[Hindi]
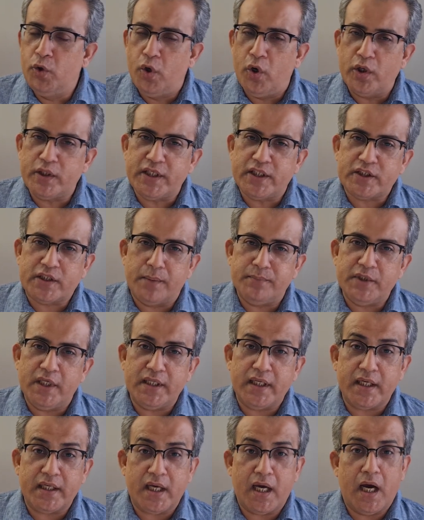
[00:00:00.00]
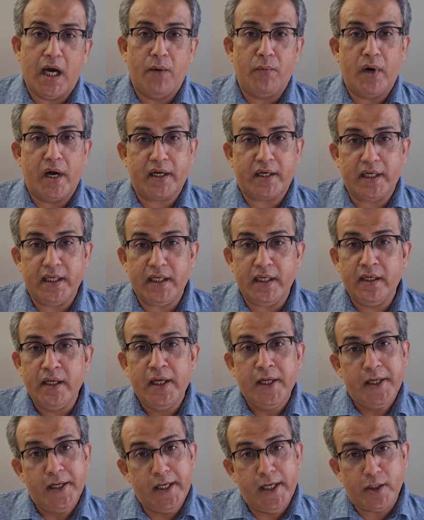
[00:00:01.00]
लोग ये समझेंगे कि हाँ वाकई
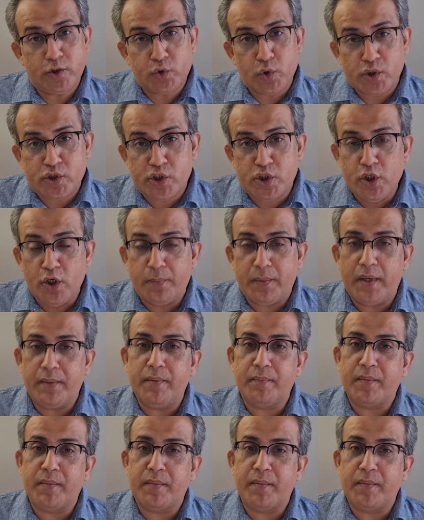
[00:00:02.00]
एक सौ अस्सी रुपये